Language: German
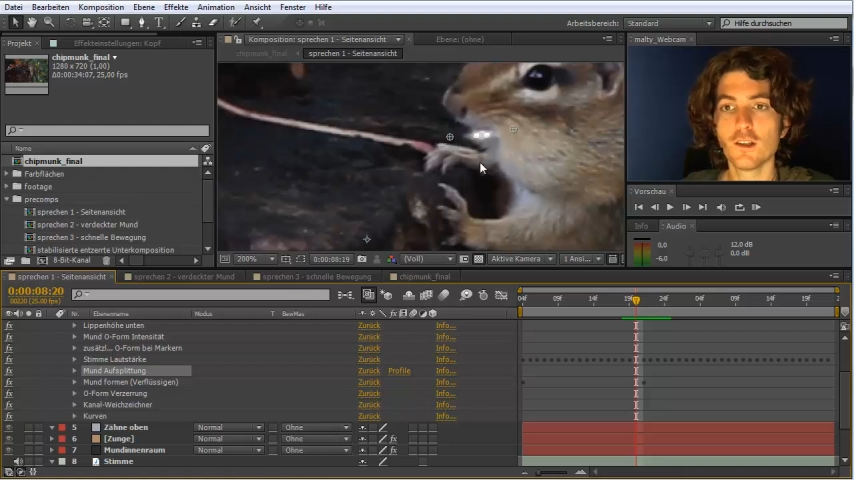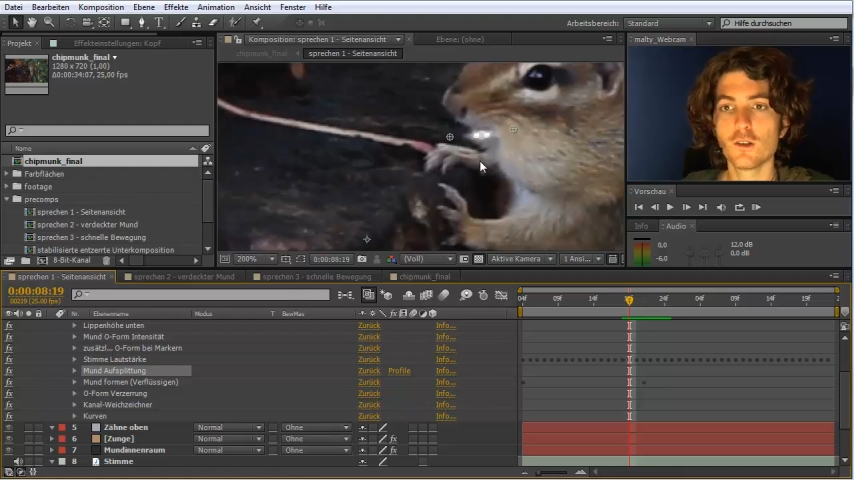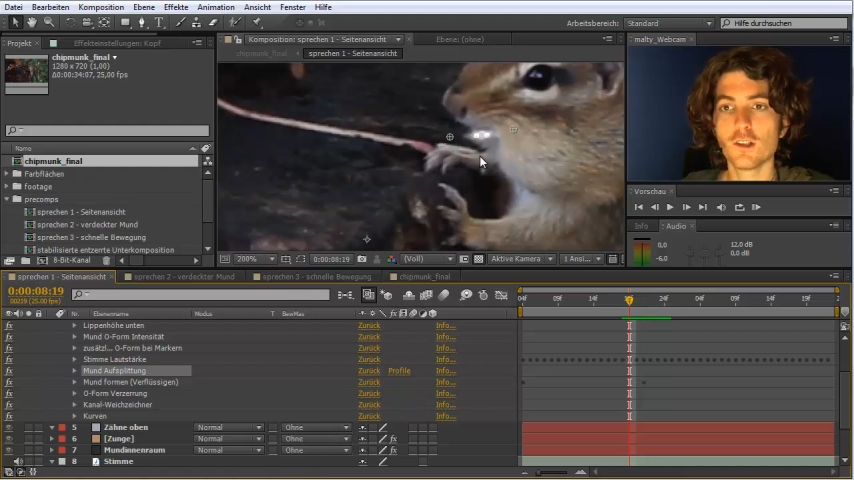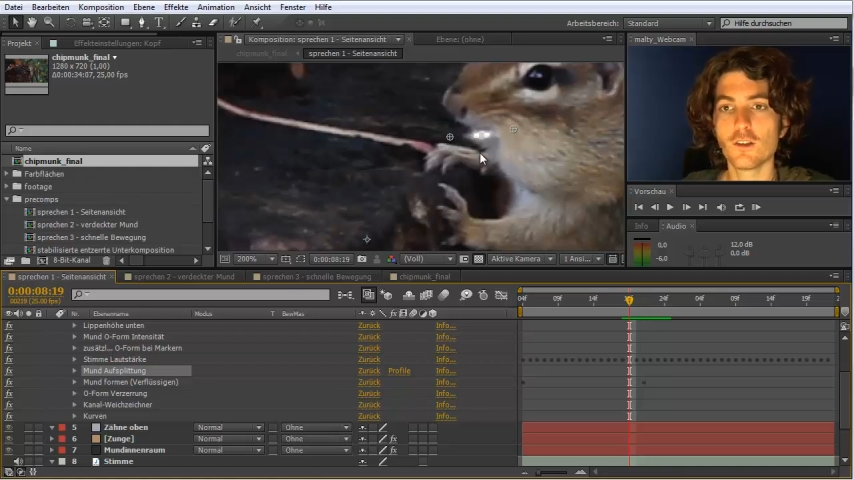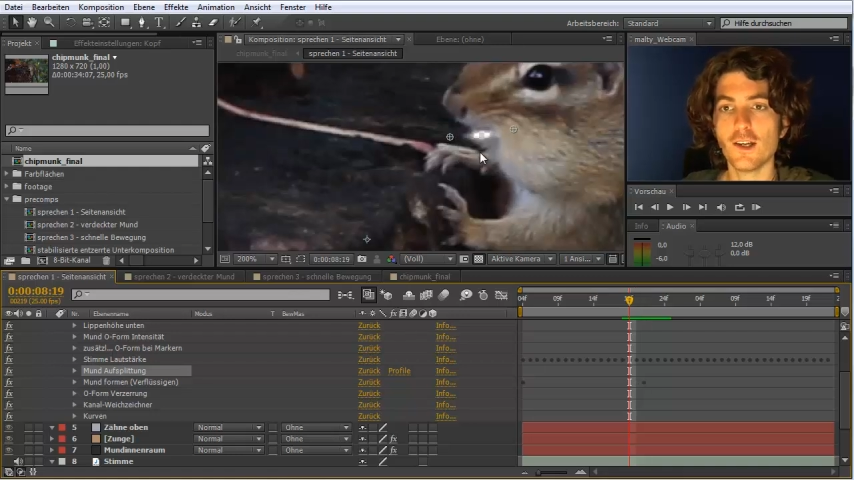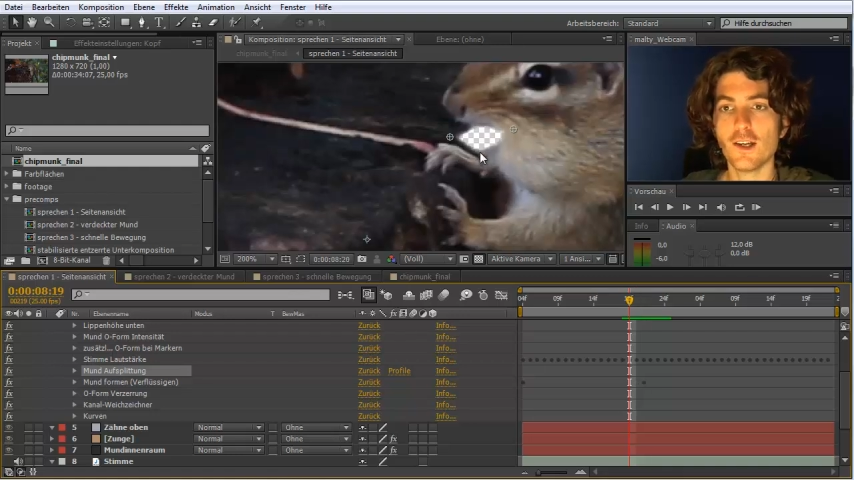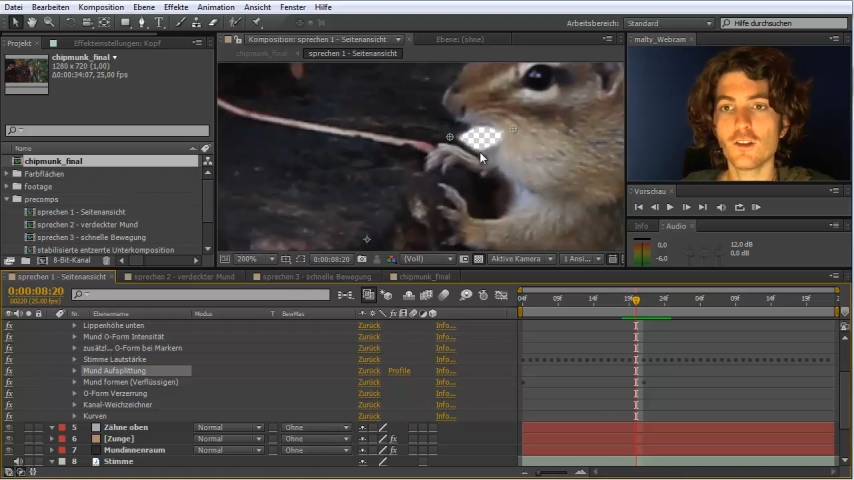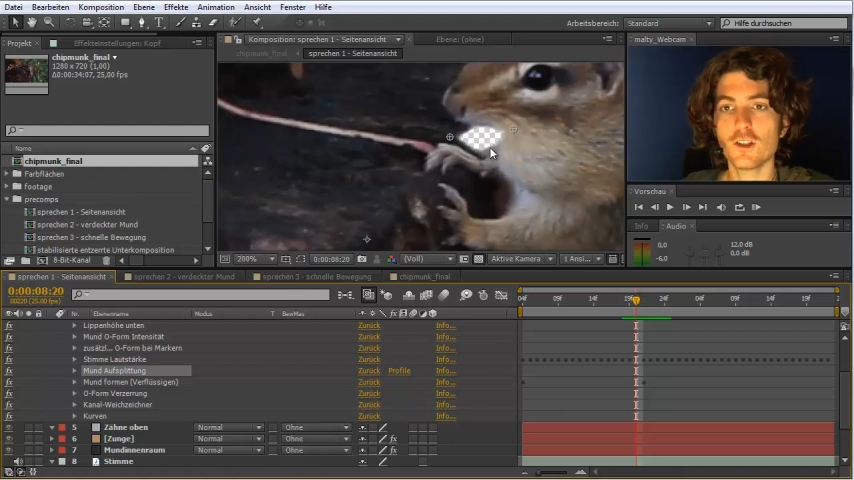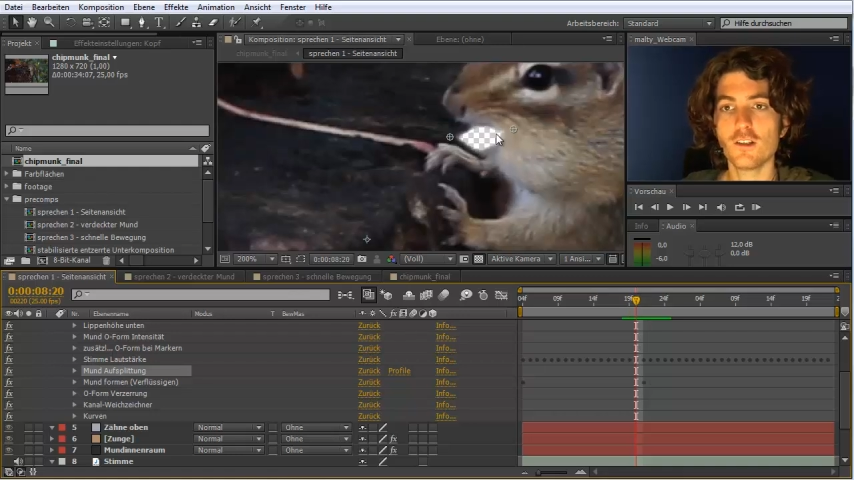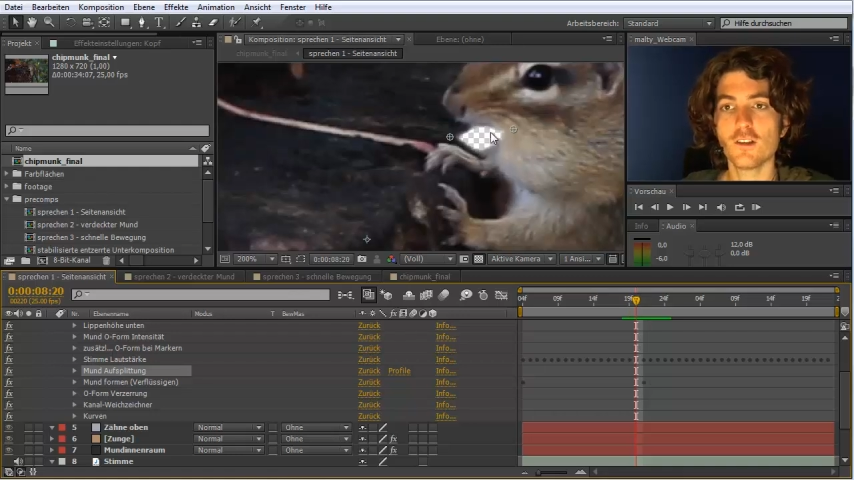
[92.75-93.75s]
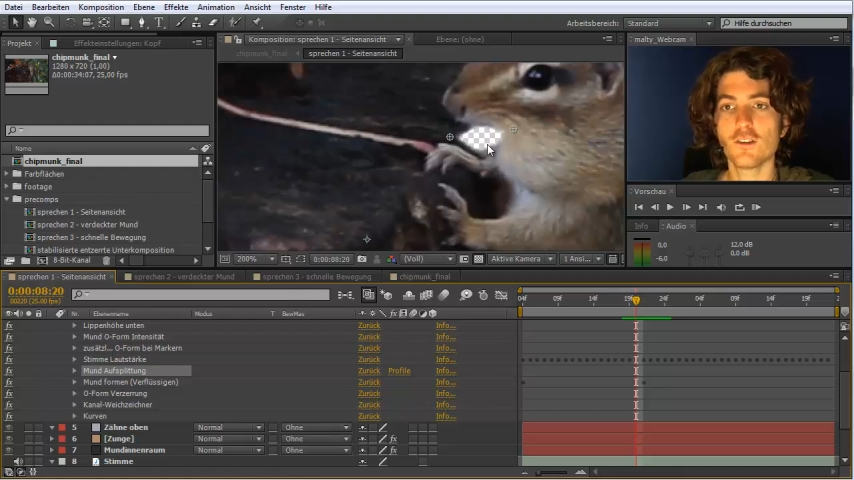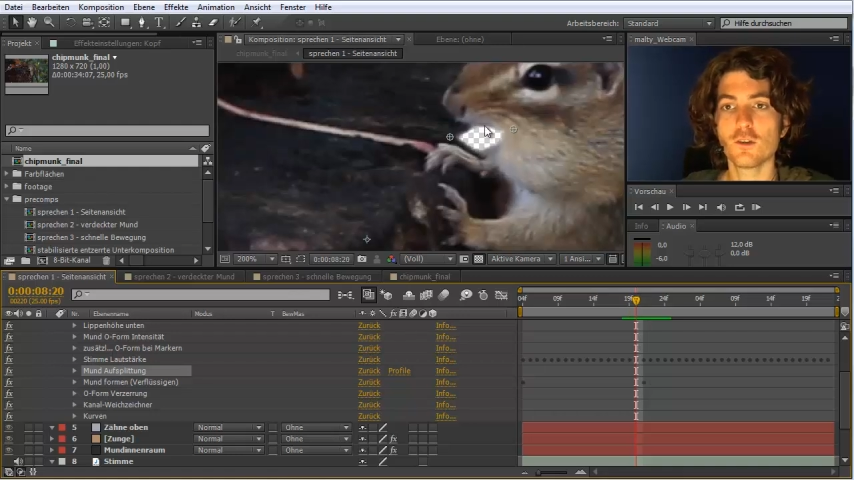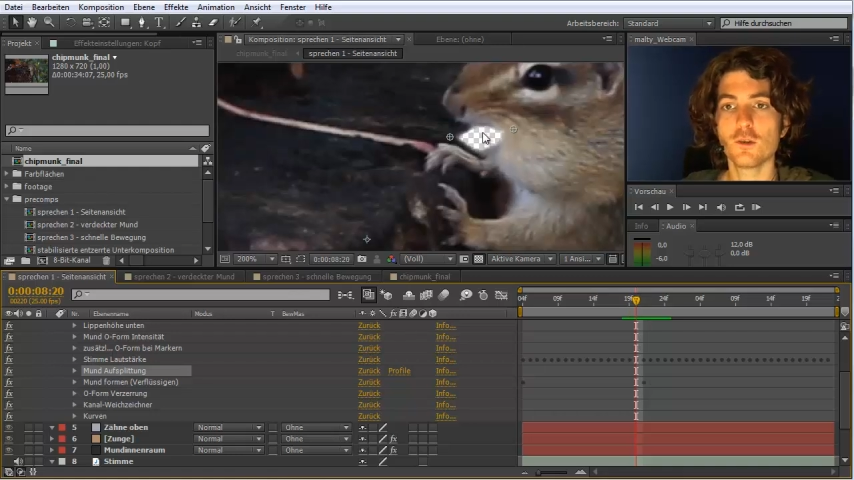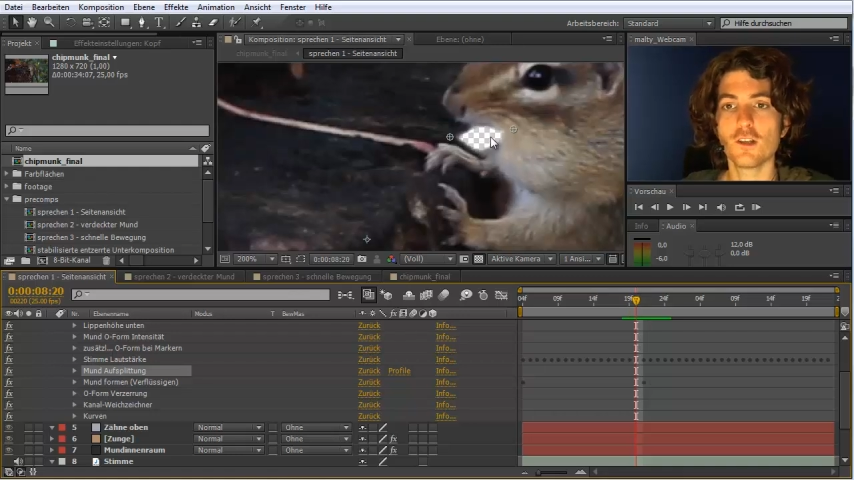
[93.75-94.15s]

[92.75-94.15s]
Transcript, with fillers: Und die zweite Geschichte ist natürlich,